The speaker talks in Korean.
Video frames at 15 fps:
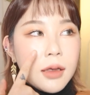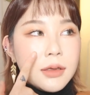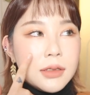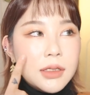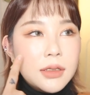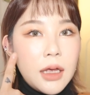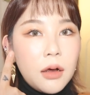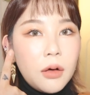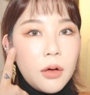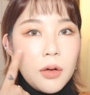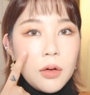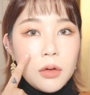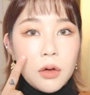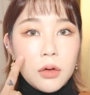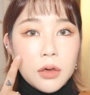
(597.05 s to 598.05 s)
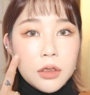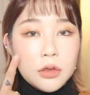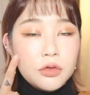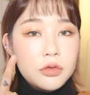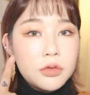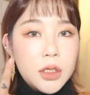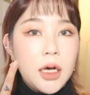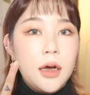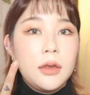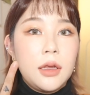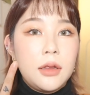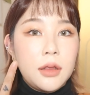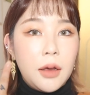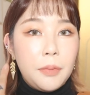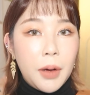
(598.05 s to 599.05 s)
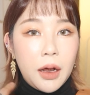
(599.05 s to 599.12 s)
진한 컬러를 중간에다